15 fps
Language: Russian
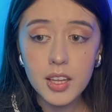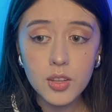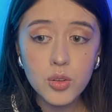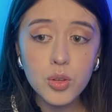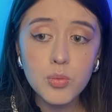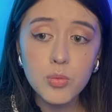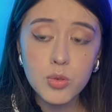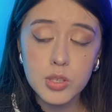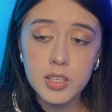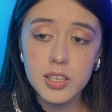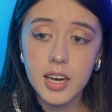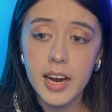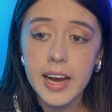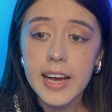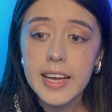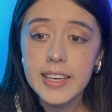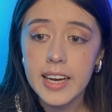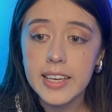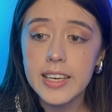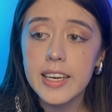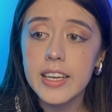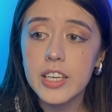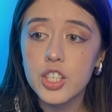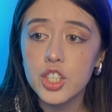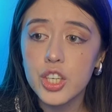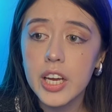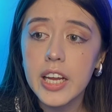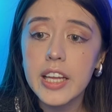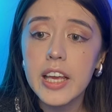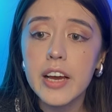Ну и музыка. Какие
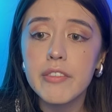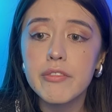решения